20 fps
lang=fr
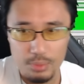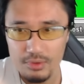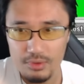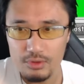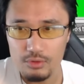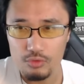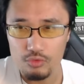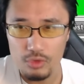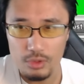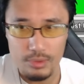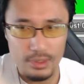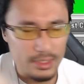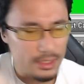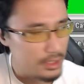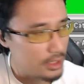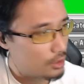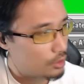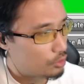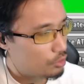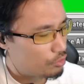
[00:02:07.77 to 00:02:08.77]
les PV sont sous la barre des
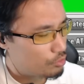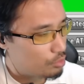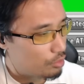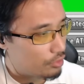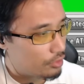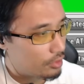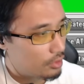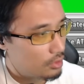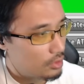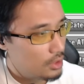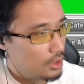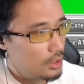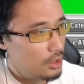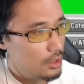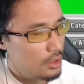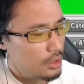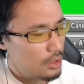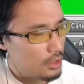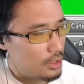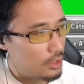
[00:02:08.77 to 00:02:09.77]
59%
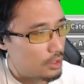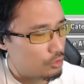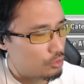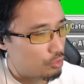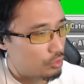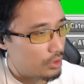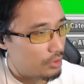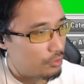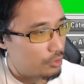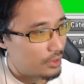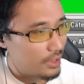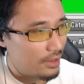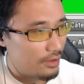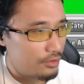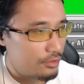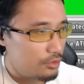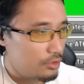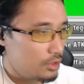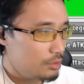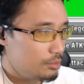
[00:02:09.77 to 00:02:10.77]
et lorsqu'on affronte
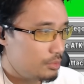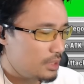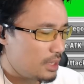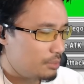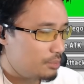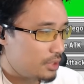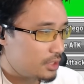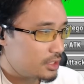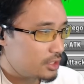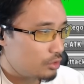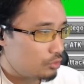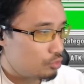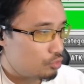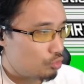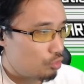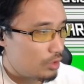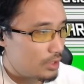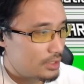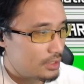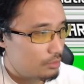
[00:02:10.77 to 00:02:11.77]
un seul ennemi à partir du
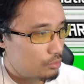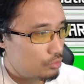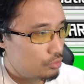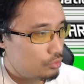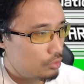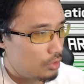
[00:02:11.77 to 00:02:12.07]
troisième